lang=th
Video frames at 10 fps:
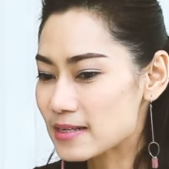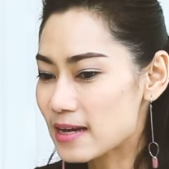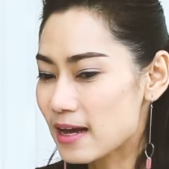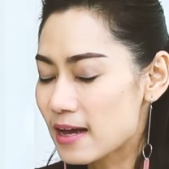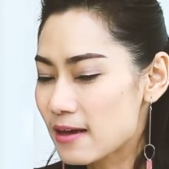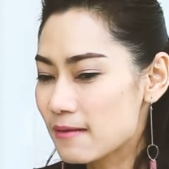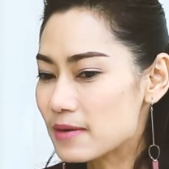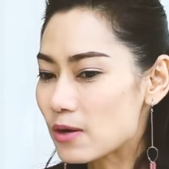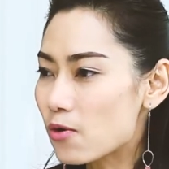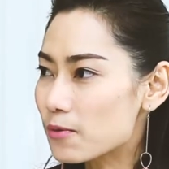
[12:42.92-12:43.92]
ถที่จะ
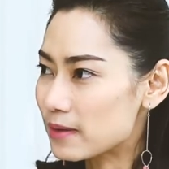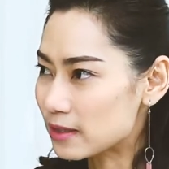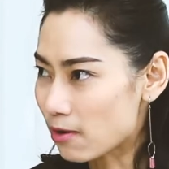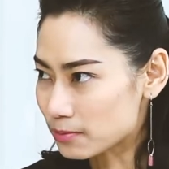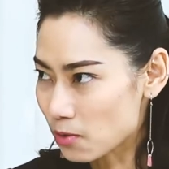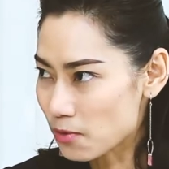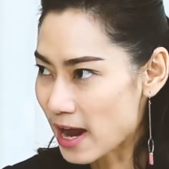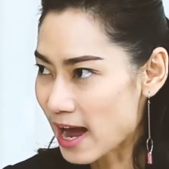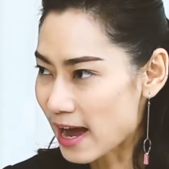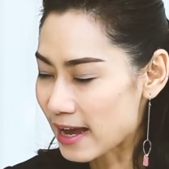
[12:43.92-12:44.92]
มีคนไปตอบโต้
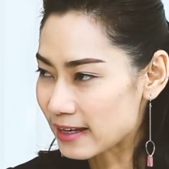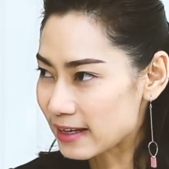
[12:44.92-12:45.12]
ได้